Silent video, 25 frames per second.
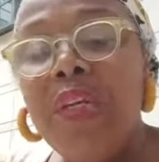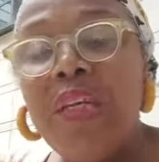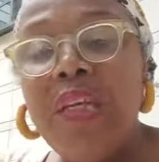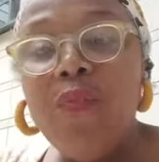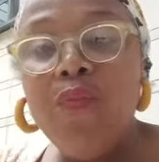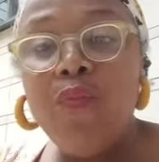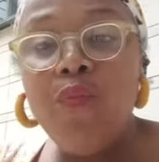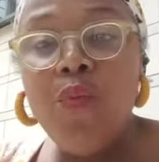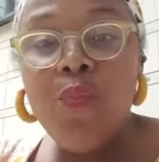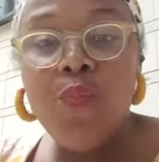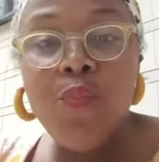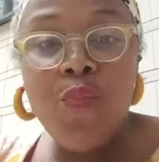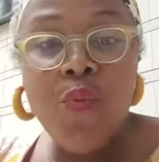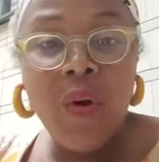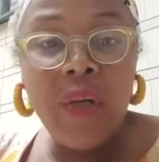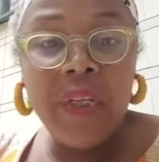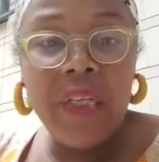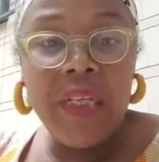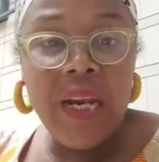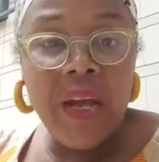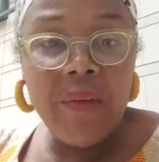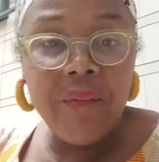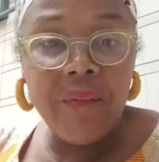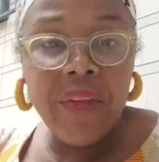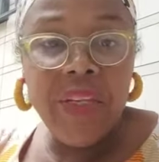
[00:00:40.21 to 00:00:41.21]
qui vous pourrit
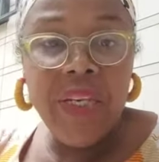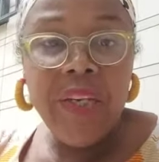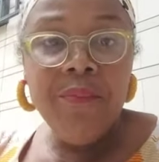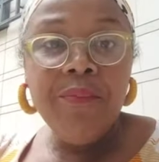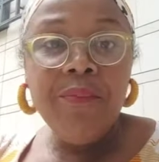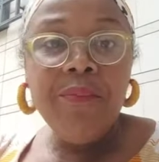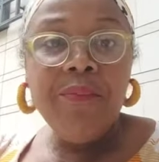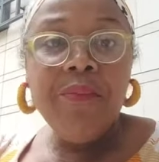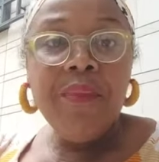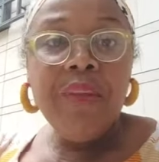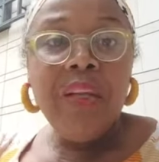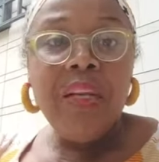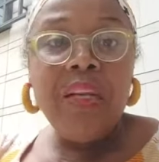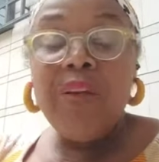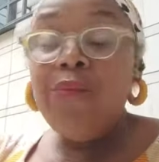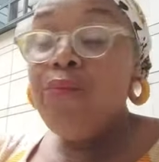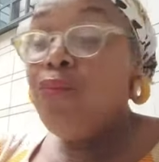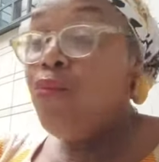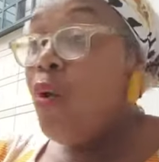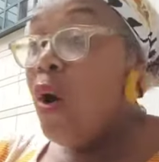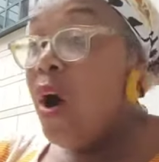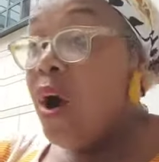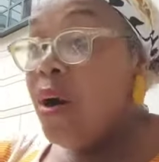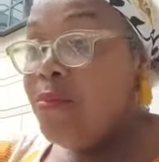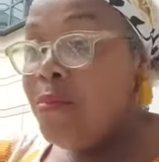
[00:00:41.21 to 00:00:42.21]
la vie, qui
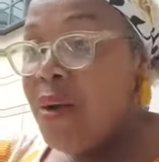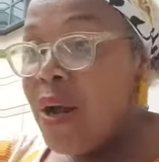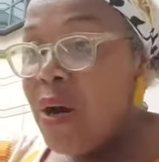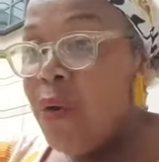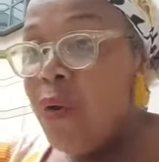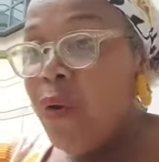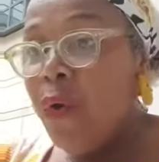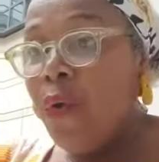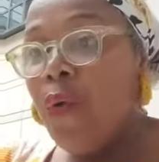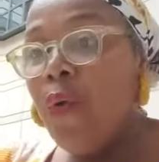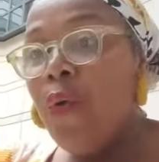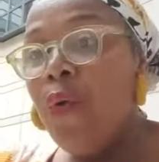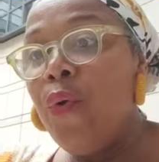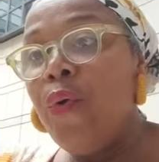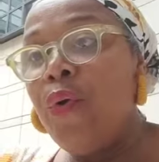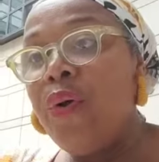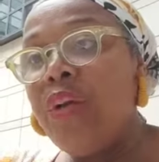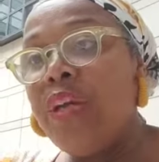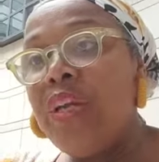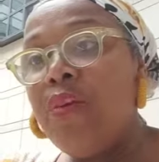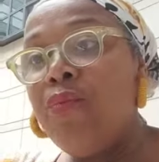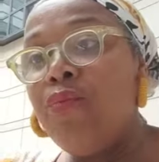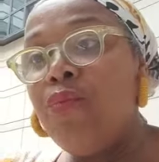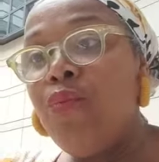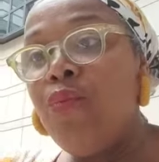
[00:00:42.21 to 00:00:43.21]
vous rend malheureux,
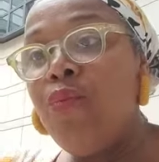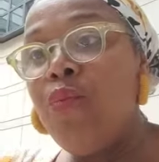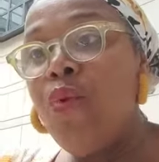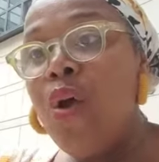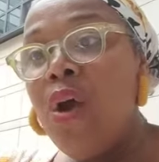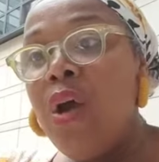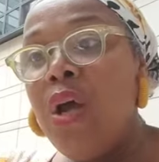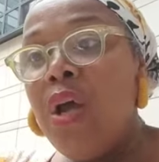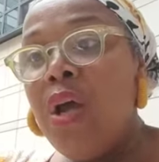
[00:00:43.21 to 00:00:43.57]
qui vous,